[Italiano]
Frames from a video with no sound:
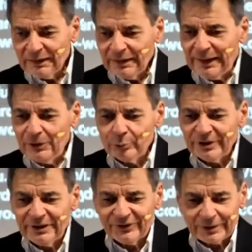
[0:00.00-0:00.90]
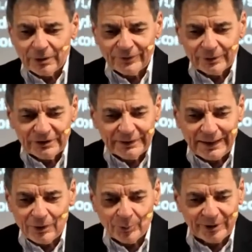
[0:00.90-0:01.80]
E i numeri del sarcofago di
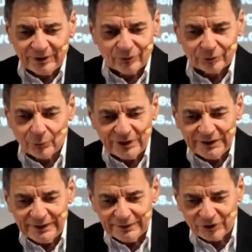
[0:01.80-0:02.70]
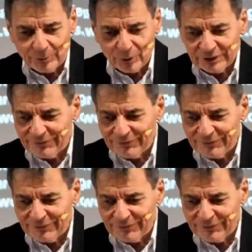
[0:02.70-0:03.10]
Cheope sono quelli lì, c'è poco da